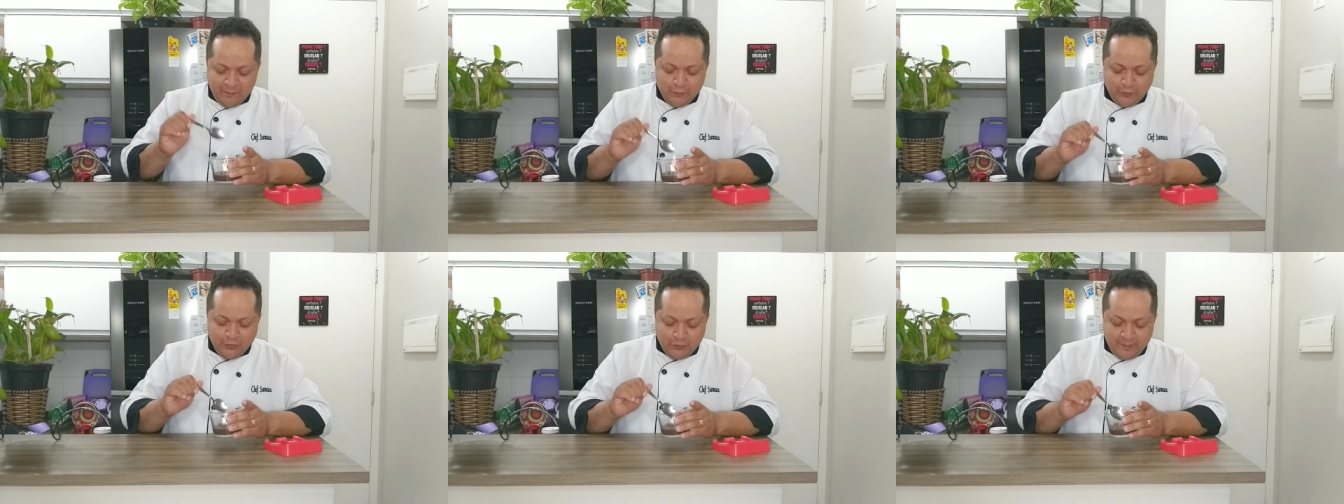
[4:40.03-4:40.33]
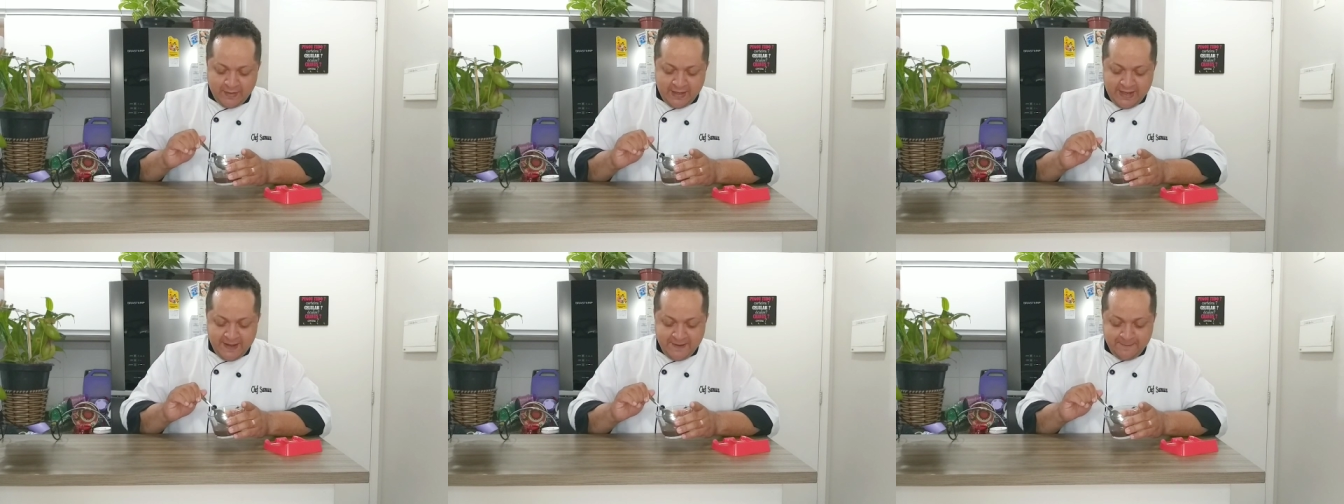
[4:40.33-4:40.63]
tudo
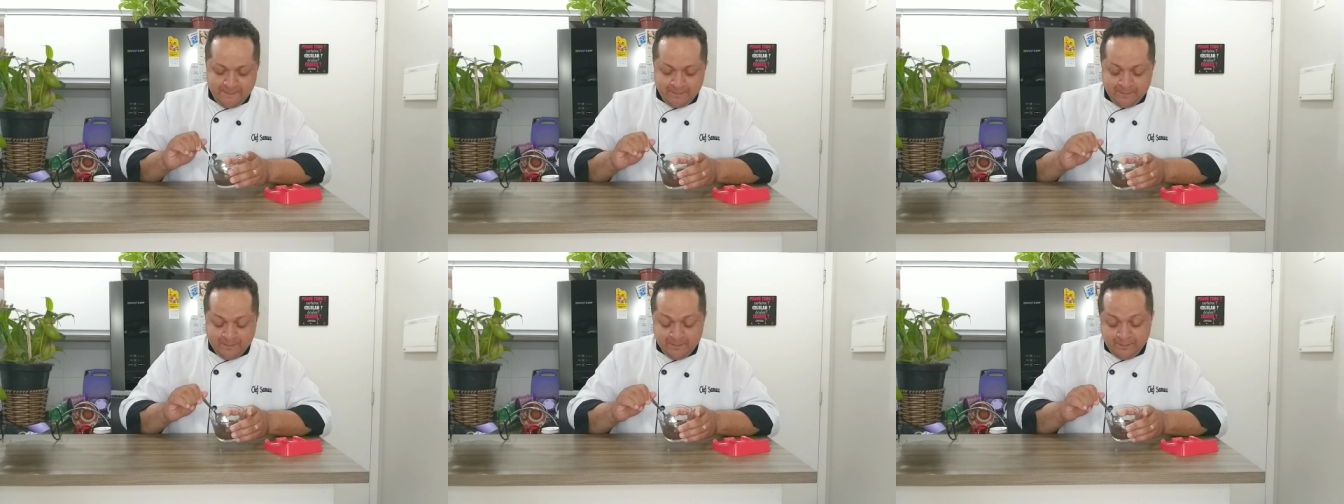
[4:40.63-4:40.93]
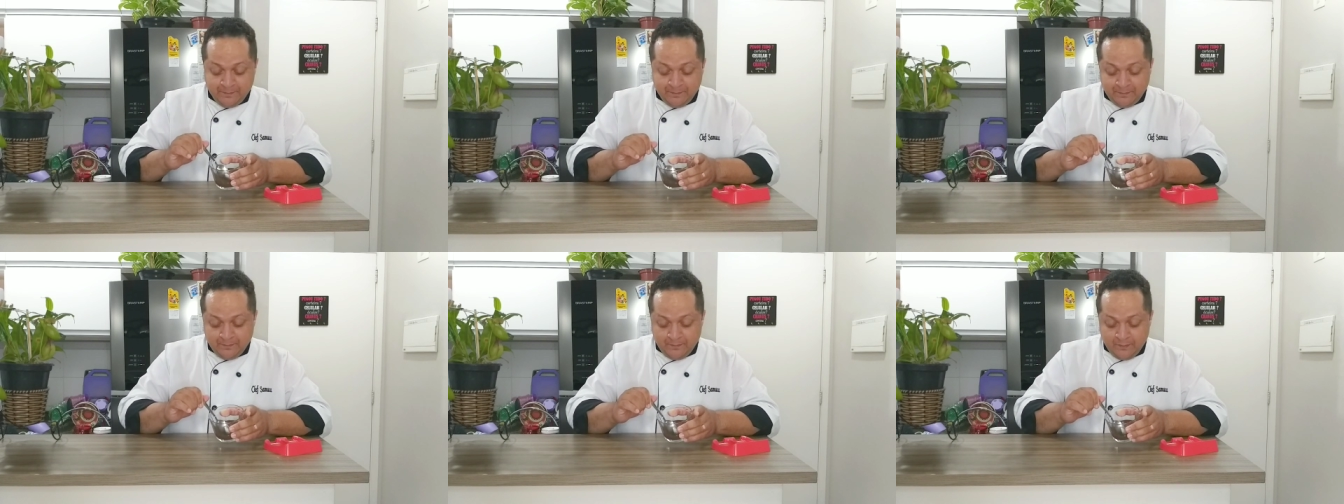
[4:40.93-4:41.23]
bem?
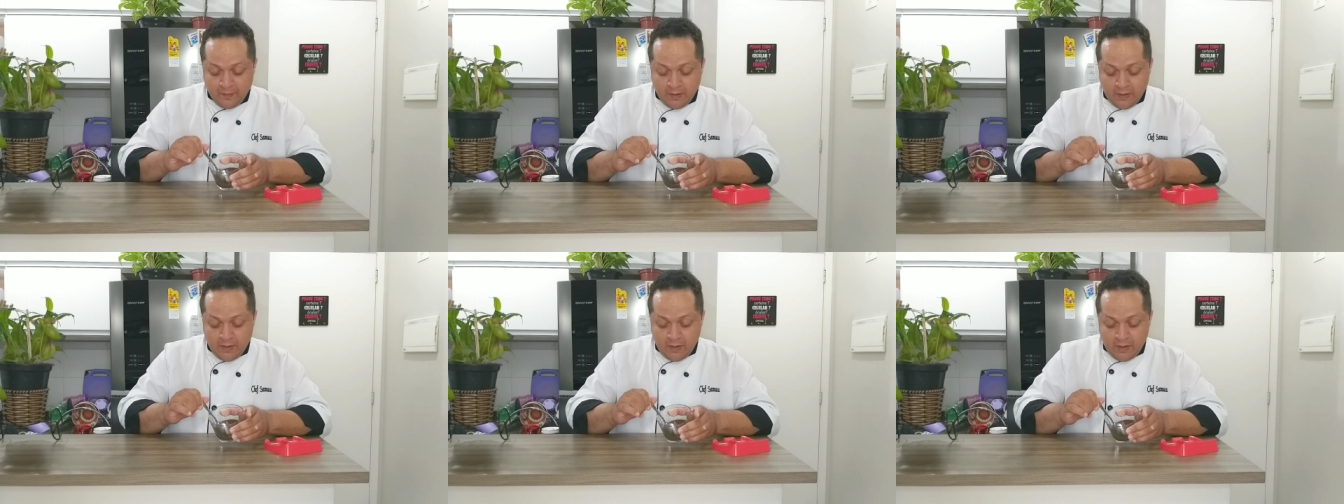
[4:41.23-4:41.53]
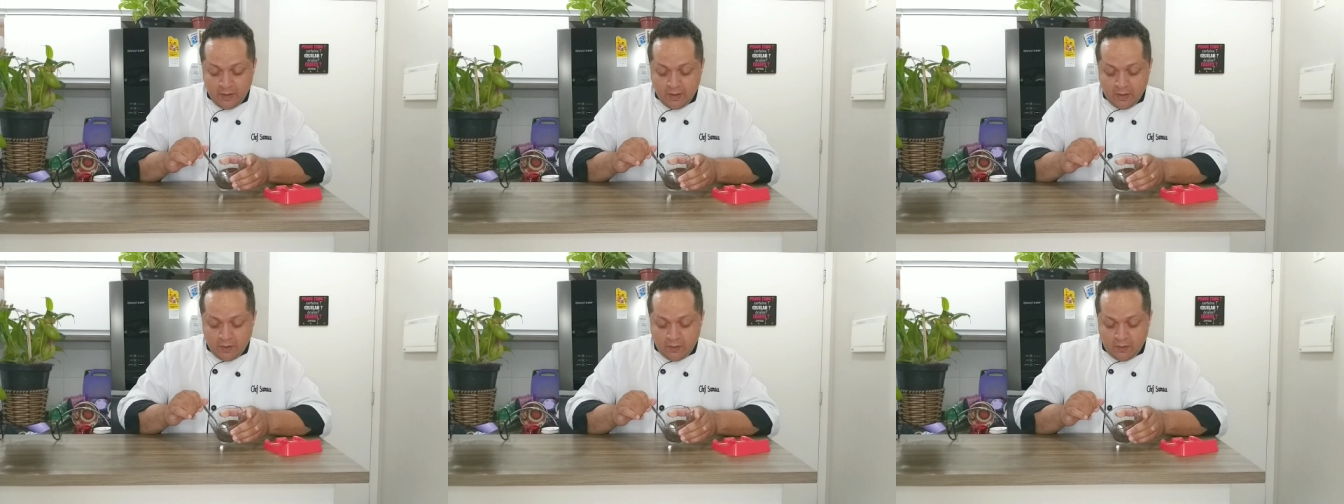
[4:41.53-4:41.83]

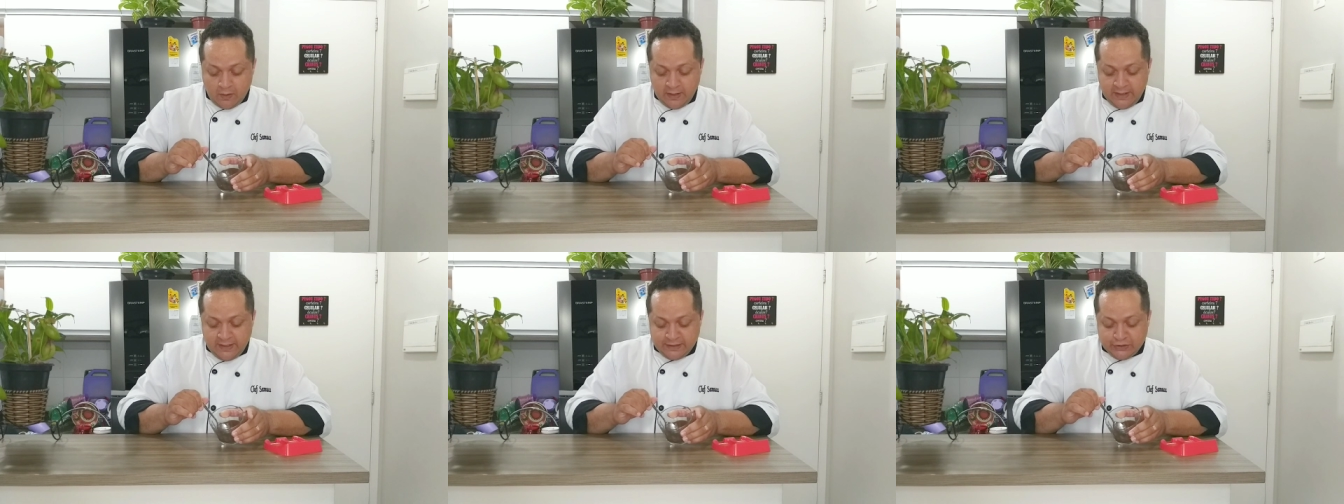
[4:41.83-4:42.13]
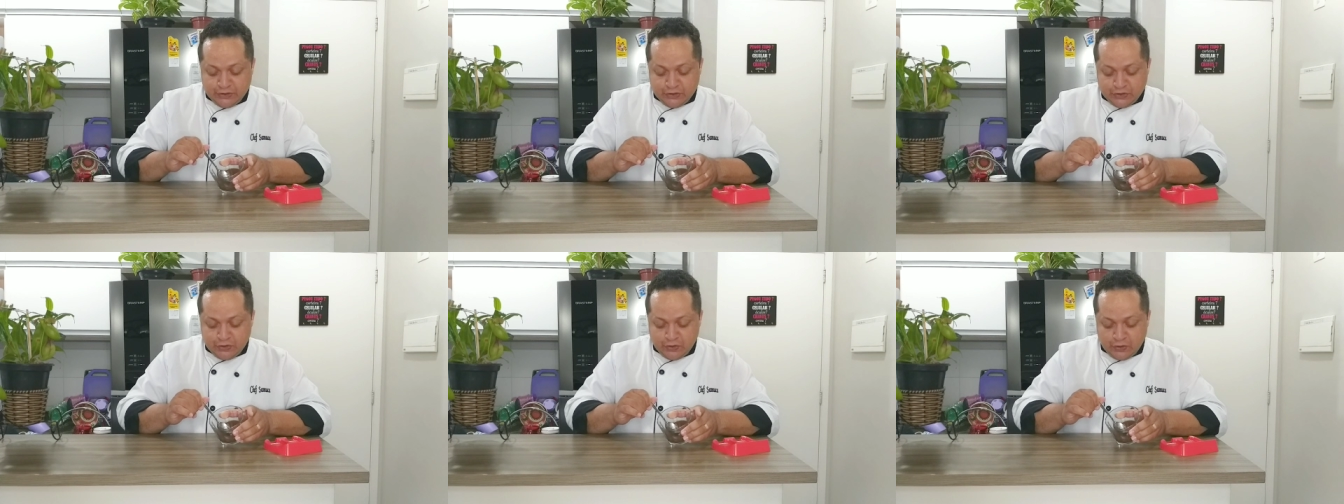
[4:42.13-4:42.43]
Olha
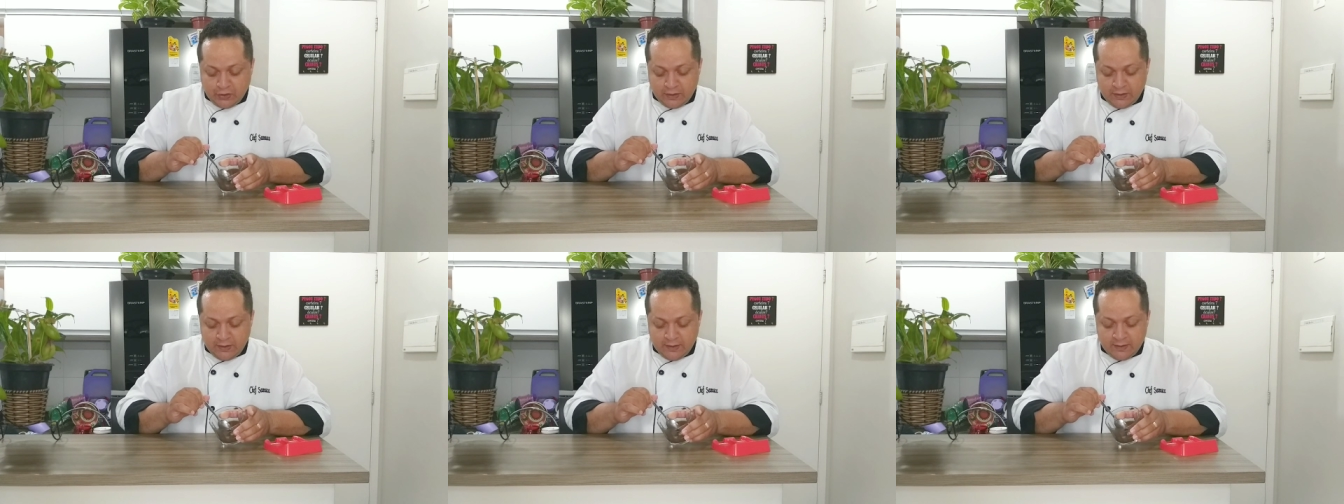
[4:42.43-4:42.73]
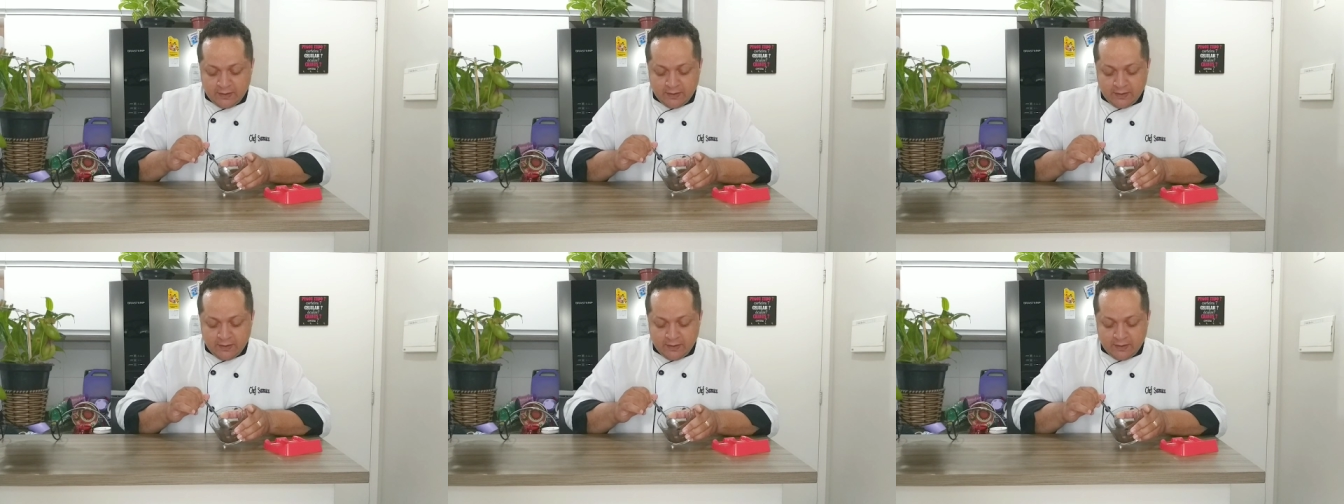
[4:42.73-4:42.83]
só.